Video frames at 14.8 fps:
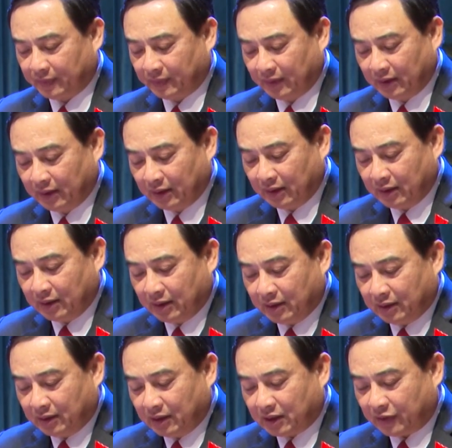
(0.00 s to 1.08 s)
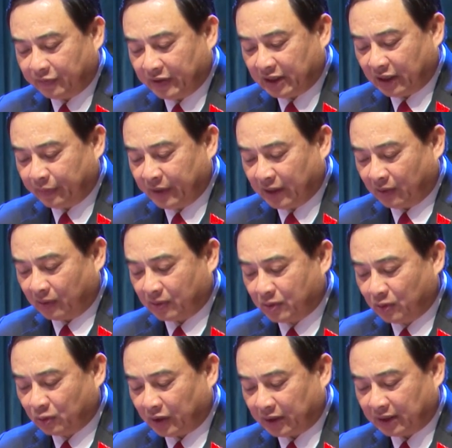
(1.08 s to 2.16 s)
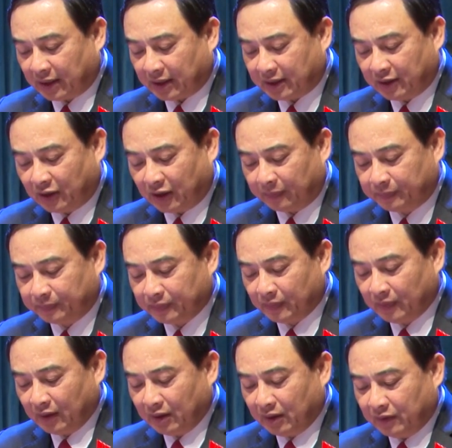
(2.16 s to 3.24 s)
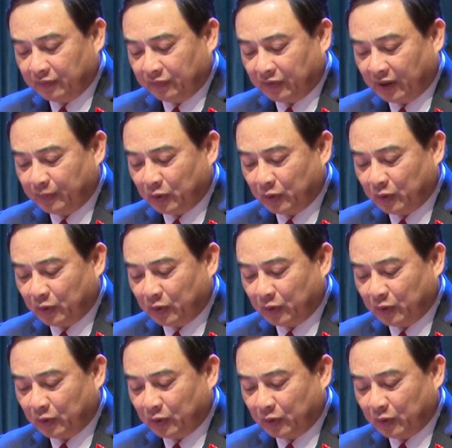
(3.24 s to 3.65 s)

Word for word: thực hiện quyết liệt các giải pháp cải thiện môi trường đầu tư kinh doanh,